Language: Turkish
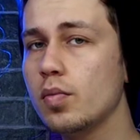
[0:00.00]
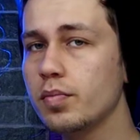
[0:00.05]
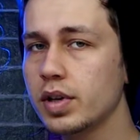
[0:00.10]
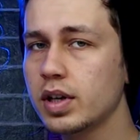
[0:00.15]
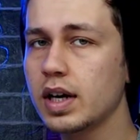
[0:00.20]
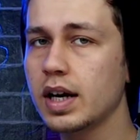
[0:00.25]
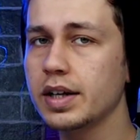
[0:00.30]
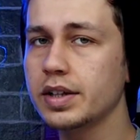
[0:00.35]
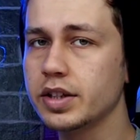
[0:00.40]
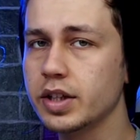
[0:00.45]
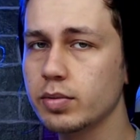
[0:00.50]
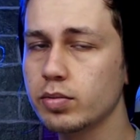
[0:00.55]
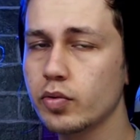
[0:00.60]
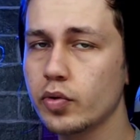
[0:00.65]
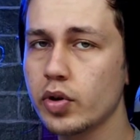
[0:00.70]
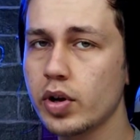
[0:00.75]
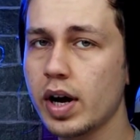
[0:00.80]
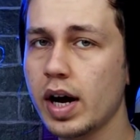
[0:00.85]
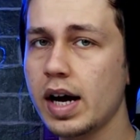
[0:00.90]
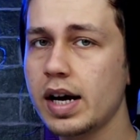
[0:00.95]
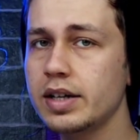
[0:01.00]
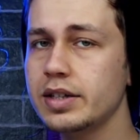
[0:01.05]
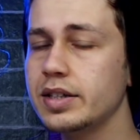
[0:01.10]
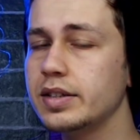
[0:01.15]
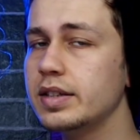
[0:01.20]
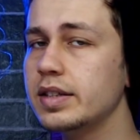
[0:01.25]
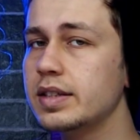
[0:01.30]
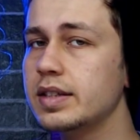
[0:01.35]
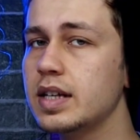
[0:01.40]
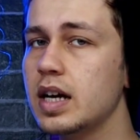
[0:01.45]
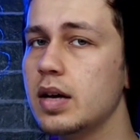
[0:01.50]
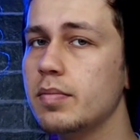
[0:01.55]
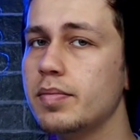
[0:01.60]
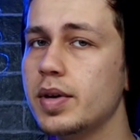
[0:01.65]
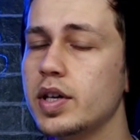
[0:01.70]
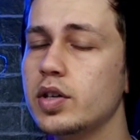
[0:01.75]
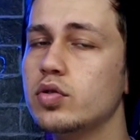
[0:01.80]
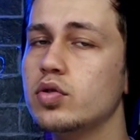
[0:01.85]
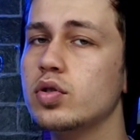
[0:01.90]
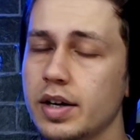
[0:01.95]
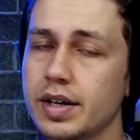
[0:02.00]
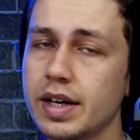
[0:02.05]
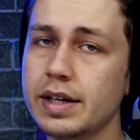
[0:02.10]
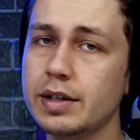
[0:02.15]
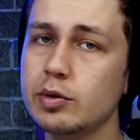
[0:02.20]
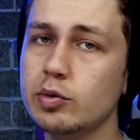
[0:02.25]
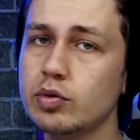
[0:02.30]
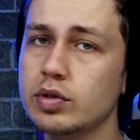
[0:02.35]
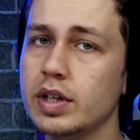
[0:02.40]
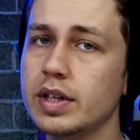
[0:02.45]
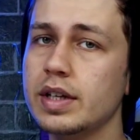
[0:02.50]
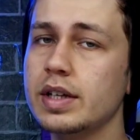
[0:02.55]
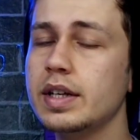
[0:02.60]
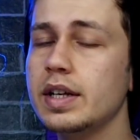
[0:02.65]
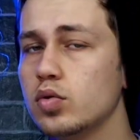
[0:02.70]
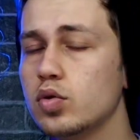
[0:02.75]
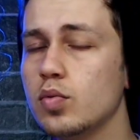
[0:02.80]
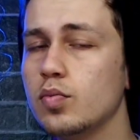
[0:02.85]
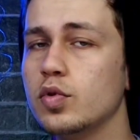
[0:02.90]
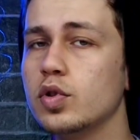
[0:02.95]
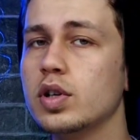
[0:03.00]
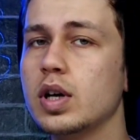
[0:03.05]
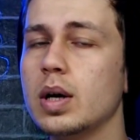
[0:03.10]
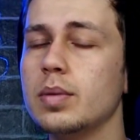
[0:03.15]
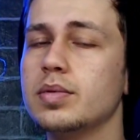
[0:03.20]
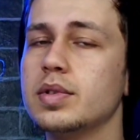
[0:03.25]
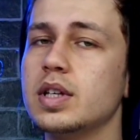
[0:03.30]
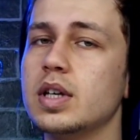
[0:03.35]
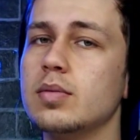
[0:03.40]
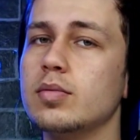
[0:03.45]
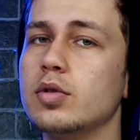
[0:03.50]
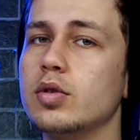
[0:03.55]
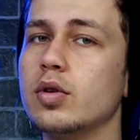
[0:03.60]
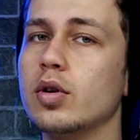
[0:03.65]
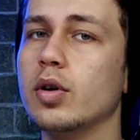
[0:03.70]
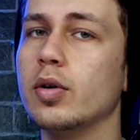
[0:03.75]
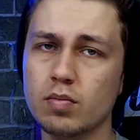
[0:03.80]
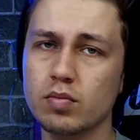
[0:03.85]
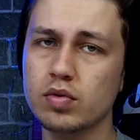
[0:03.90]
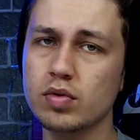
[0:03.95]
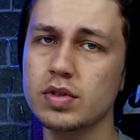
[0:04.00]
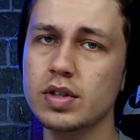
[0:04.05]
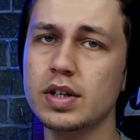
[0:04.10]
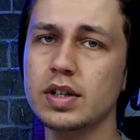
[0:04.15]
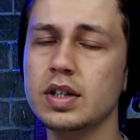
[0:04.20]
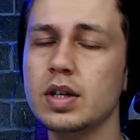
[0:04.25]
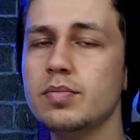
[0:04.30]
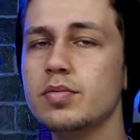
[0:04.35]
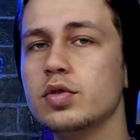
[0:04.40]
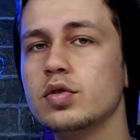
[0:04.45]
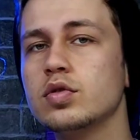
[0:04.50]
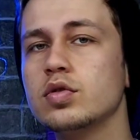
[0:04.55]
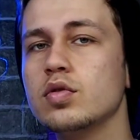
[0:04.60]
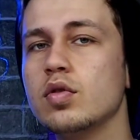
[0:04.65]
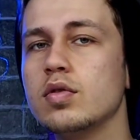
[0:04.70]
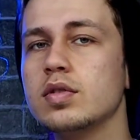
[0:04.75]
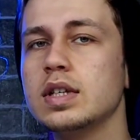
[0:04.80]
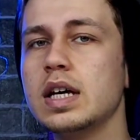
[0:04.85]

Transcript: 11 Lite'de bulunuyor. Ayrıca DCI-P3 renk uzayının tümünü kapsayabiliyor. Bunun yanında bir sürü